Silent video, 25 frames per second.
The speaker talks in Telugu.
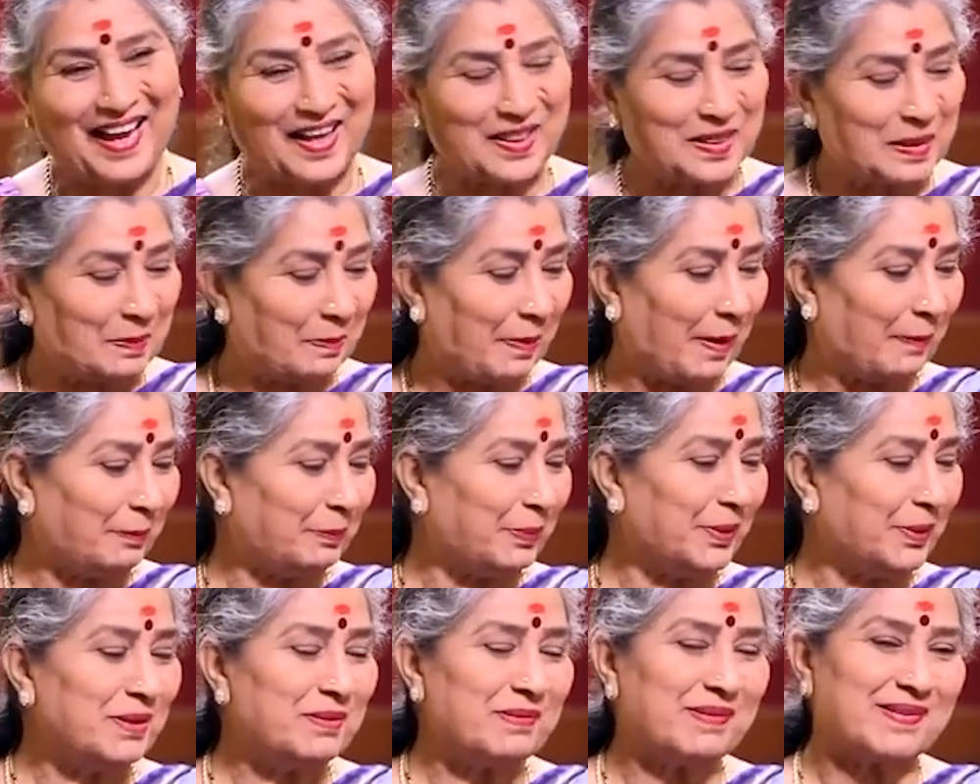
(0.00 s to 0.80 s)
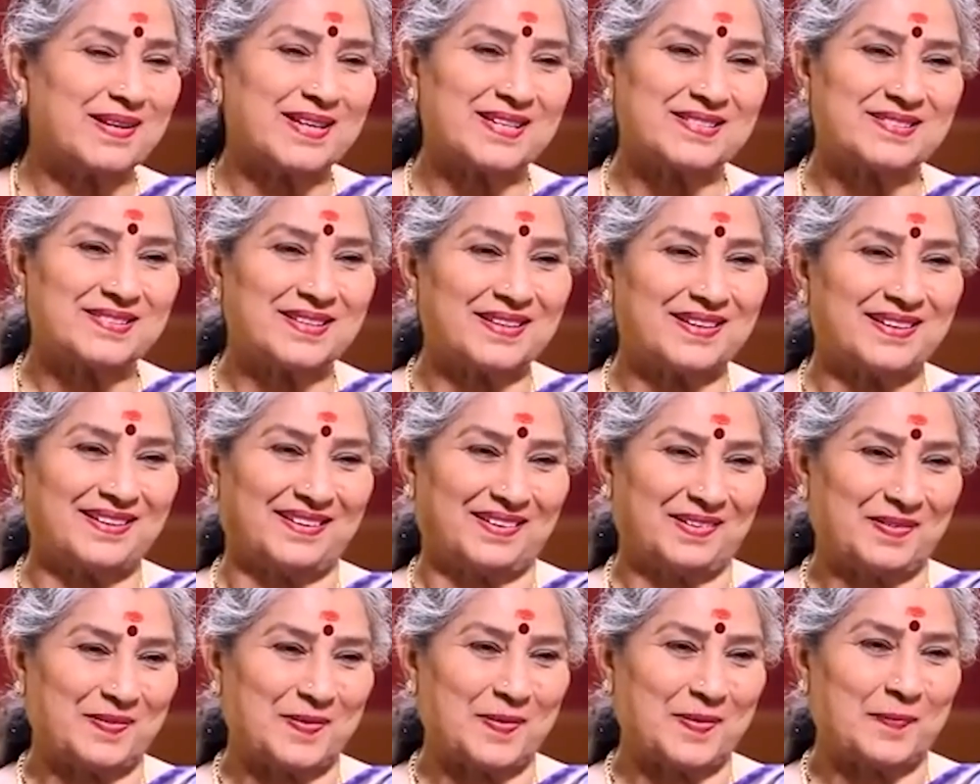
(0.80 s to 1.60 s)
అంత పప్పు వండి పడేస్తే
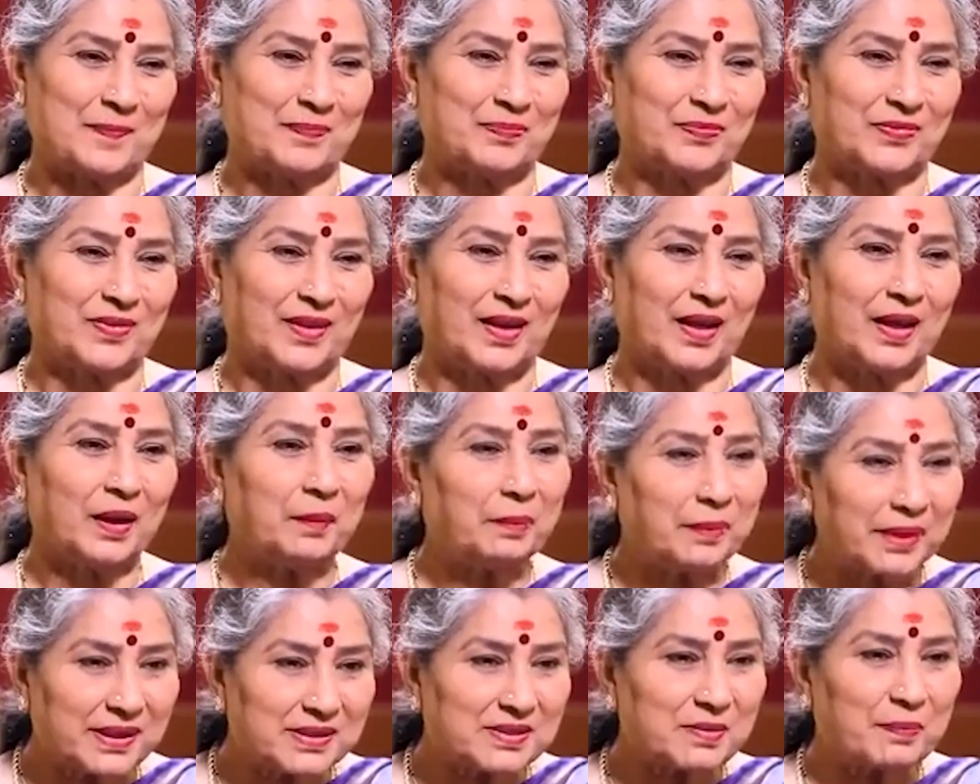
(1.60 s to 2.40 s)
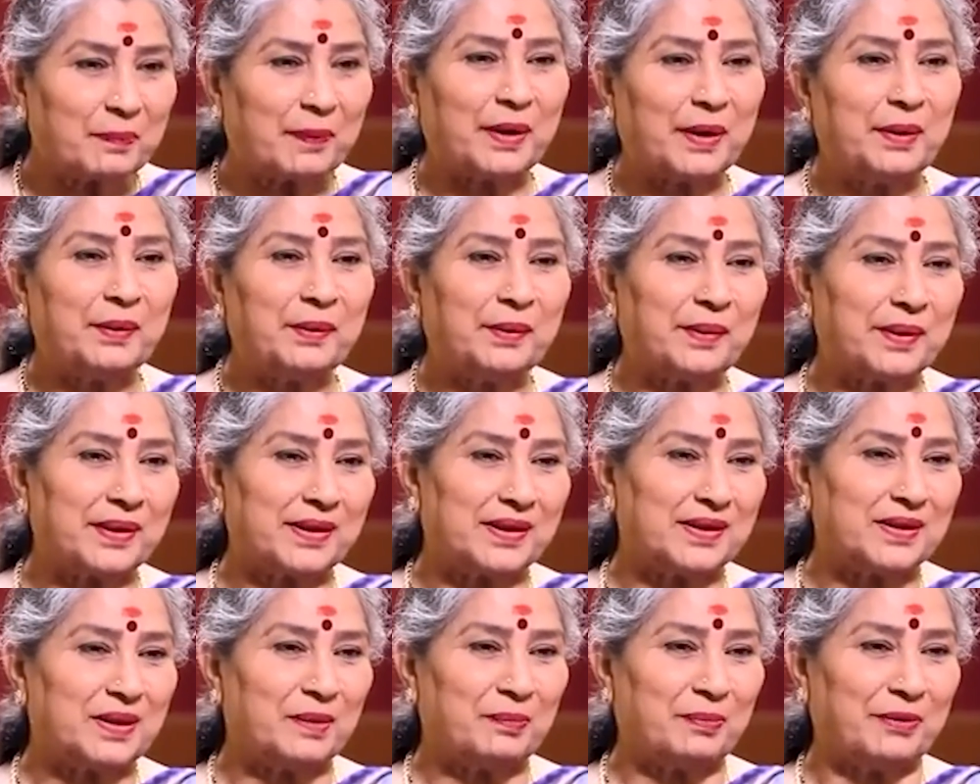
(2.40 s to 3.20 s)
ఇప్పుడు అసలు పళ్ళు కూడా
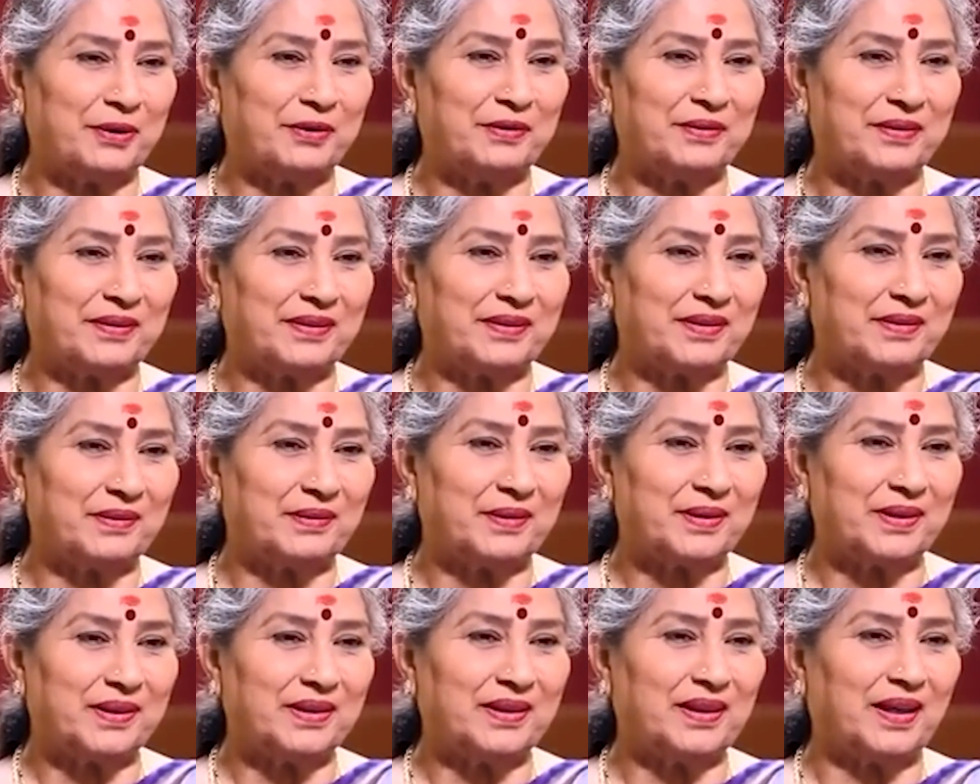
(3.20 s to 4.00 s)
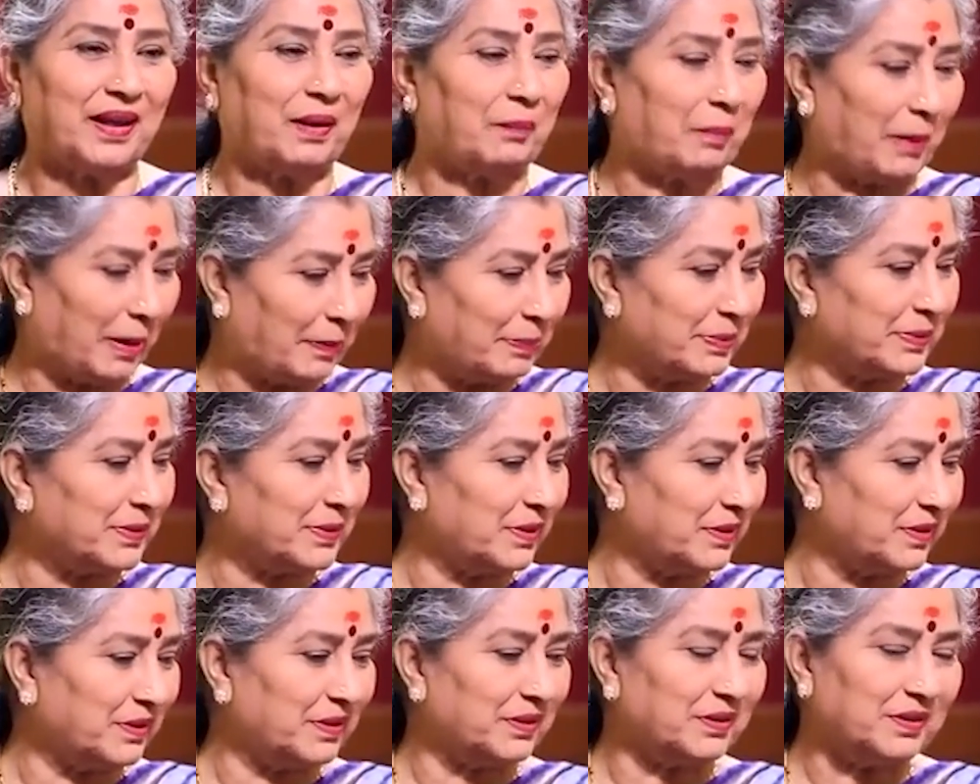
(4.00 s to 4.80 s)
కదిలిపోయి ఉంటాయి కాబట్టి ఆ
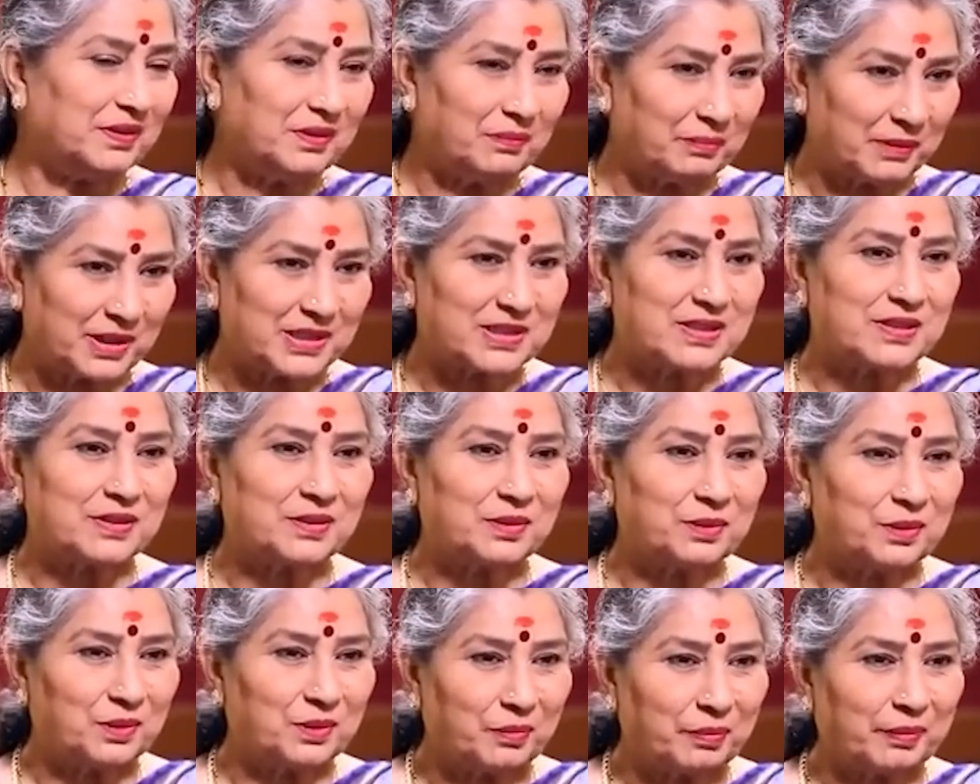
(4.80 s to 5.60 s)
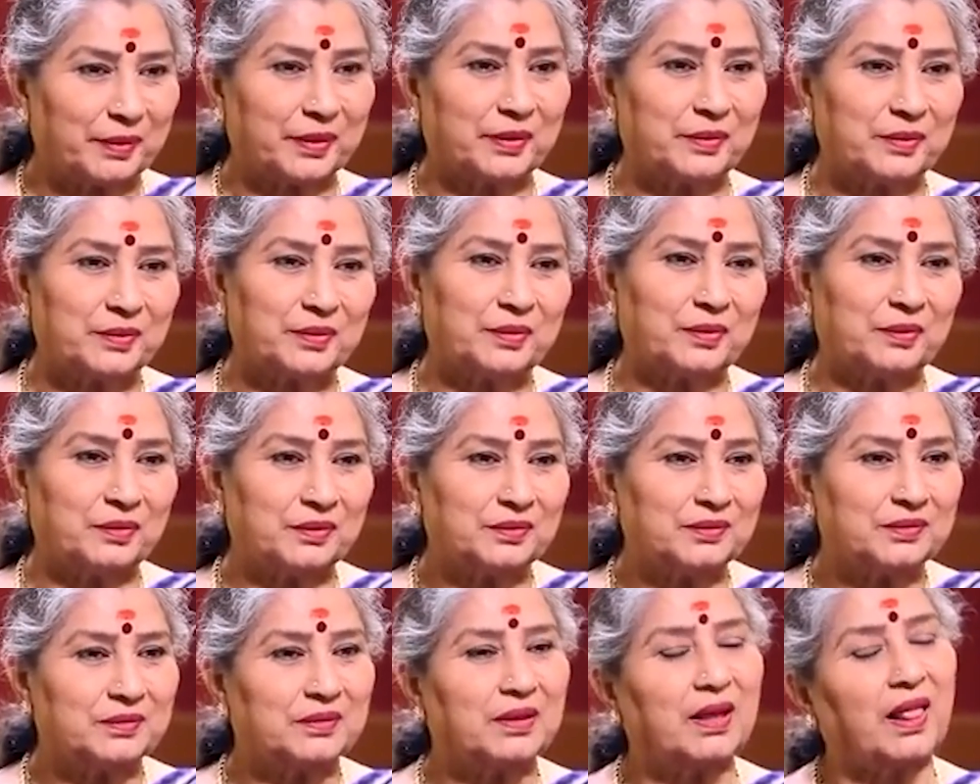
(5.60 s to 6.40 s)
పప్పుతోనో మజ్జిగతోనో పెరుగుతోనో
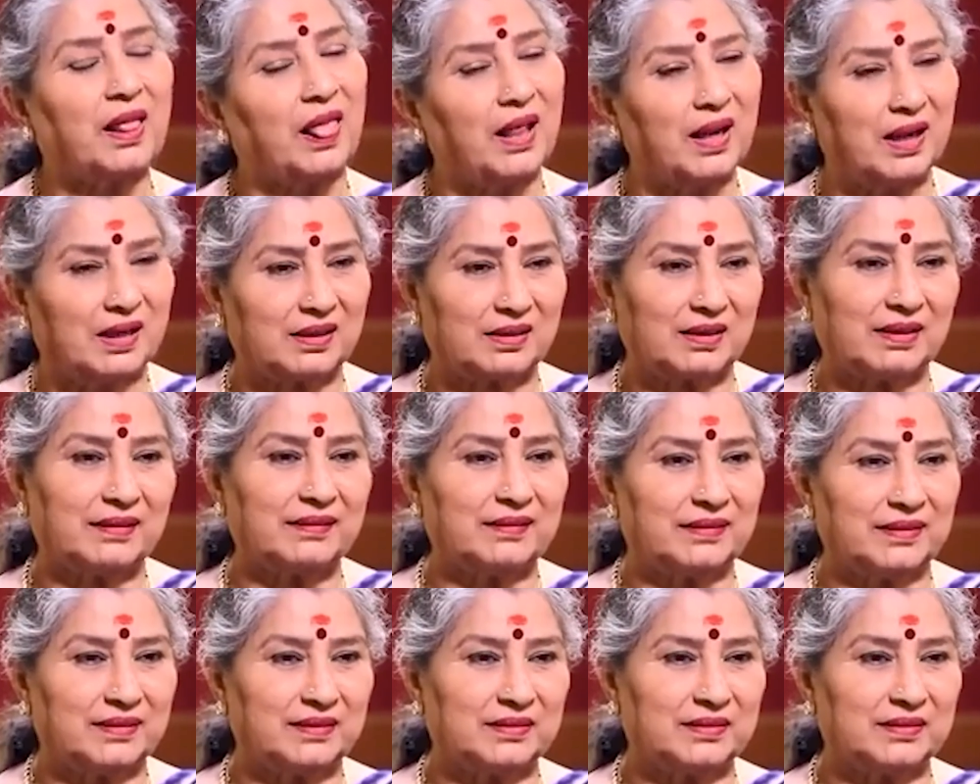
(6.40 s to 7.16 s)
అట్లా